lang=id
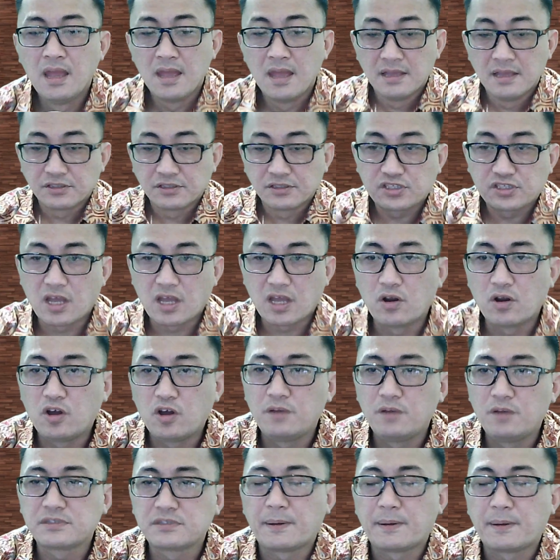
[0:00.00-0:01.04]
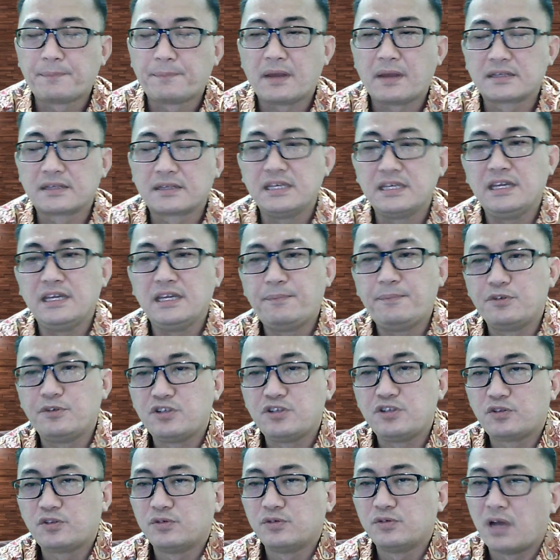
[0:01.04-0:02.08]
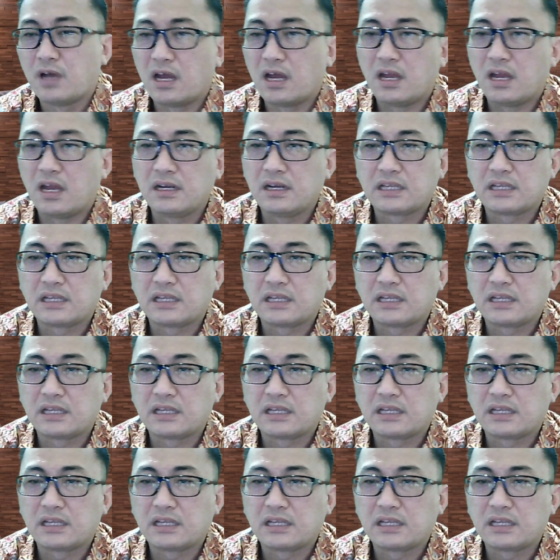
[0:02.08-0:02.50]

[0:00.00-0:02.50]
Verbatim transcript: Shalom, selamat pagi, puji Tuhan.